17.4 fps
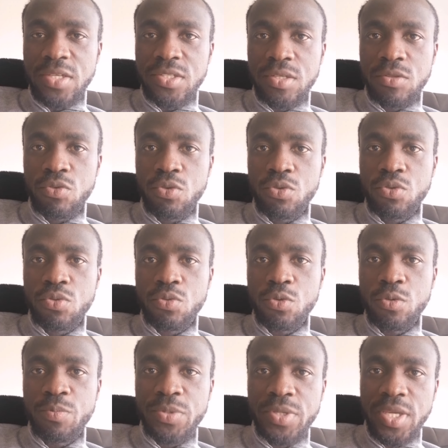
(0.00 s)
chaîne
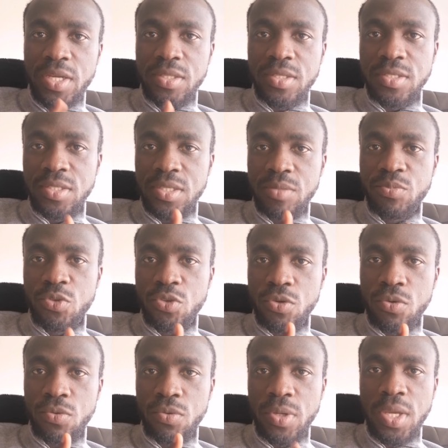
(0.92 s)
YouTube qui est en
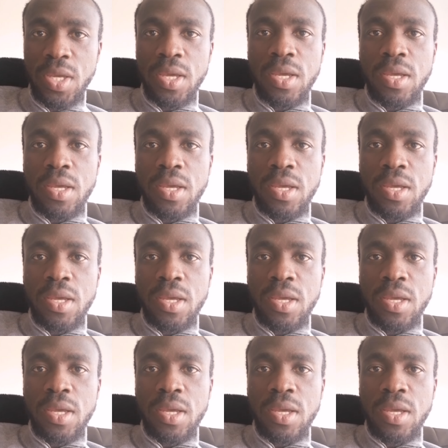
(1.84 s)
description